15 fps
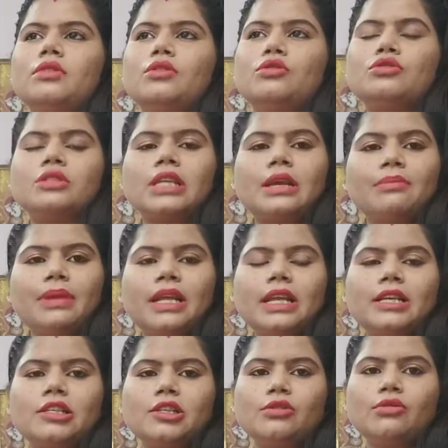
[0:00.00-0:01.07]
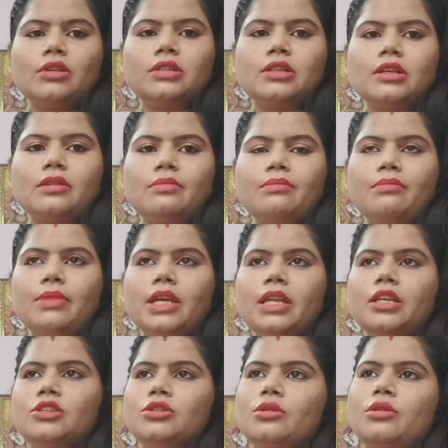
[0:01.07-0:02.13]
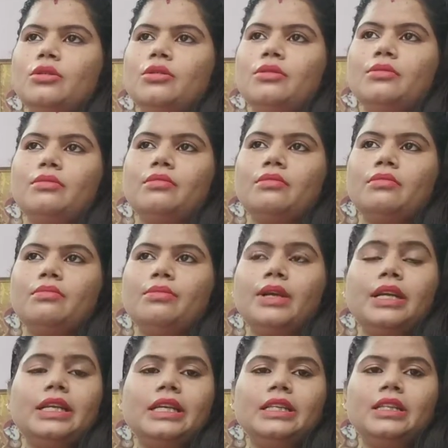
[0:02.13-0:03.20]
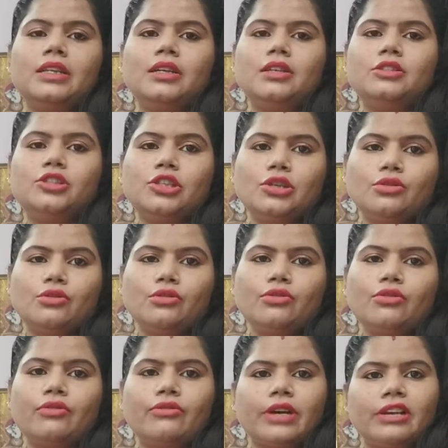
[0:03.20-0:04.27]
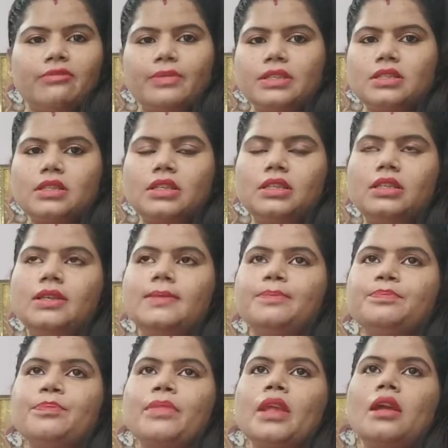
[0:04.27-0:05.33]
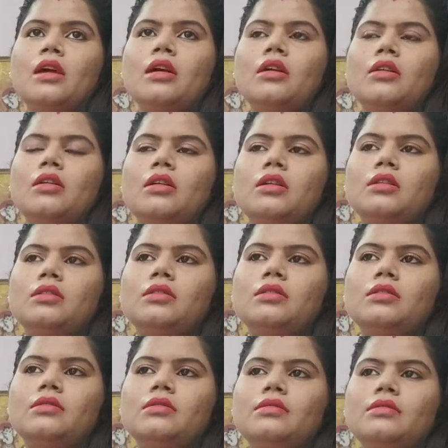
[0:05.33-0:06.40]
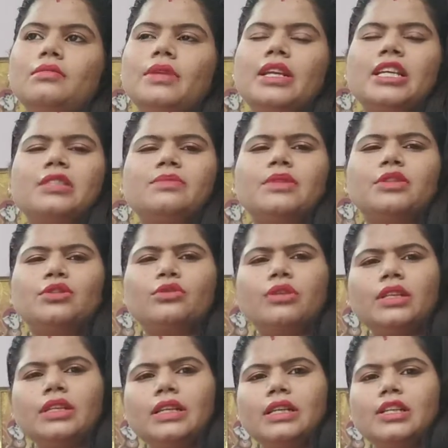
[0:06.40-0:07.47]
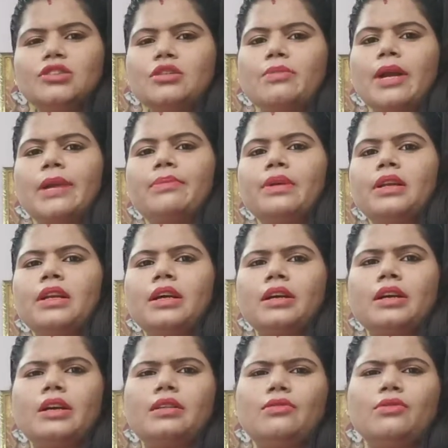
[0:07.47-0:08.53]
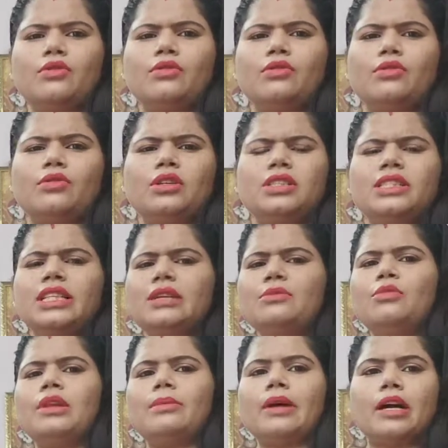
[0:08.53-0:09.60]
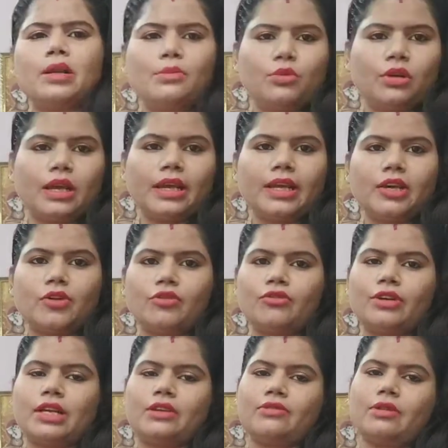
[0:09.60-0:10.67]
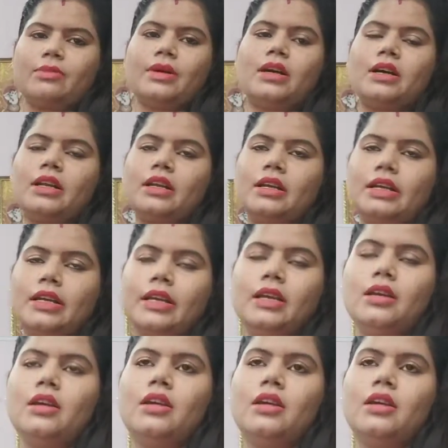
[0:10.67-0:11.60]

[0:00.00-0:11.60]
कुछ टाइम पहले ऐसे हुआ था मेरी जो बेटी थी चीकू वो फाइव मंथ्स की थी और मेरे हस्बैंड थोड़ी देर के लिए उसको बेड पर लिटाकर वो किसी ने बाहर बुलाया और वो फटाफट बाहर गए